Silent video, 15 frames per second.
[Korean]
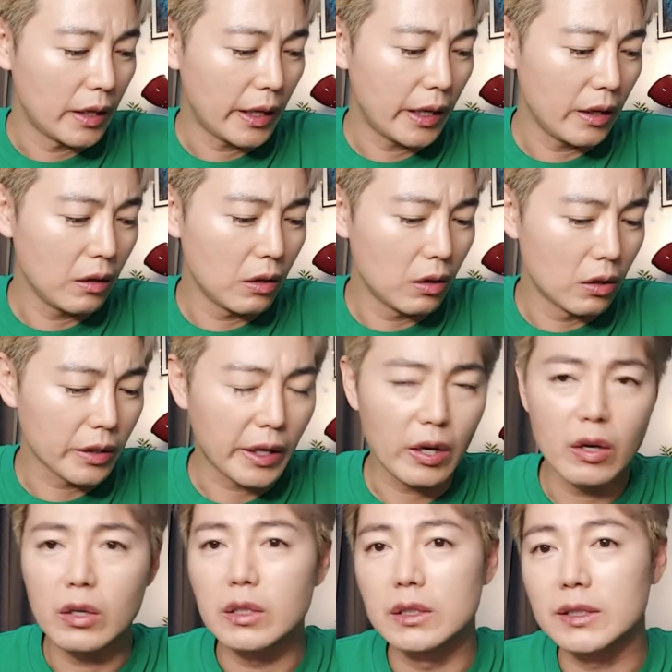헤어
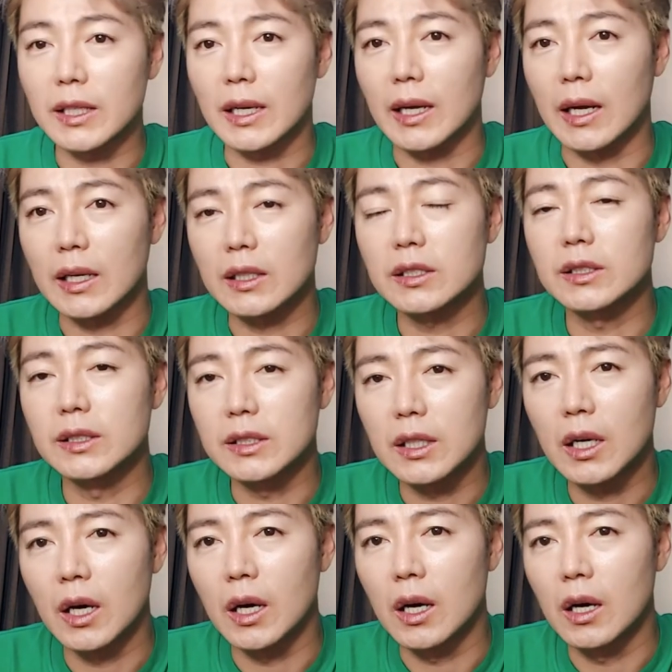케어를 잘 안
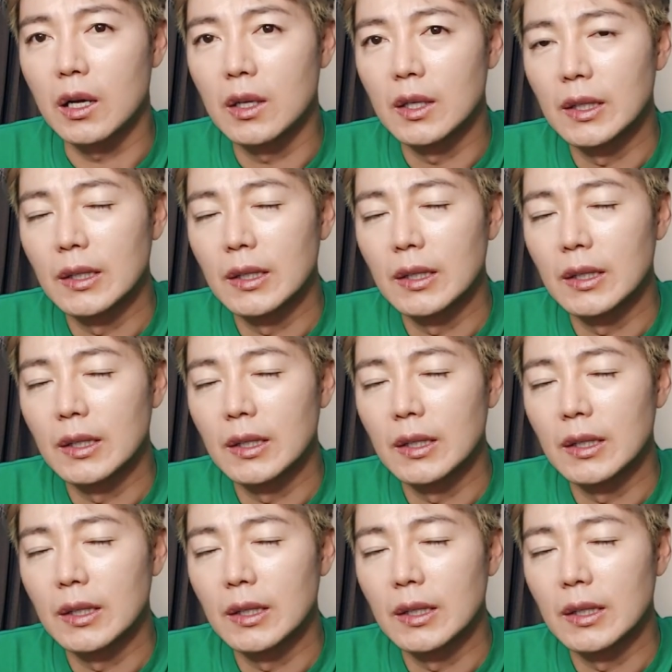하시니까,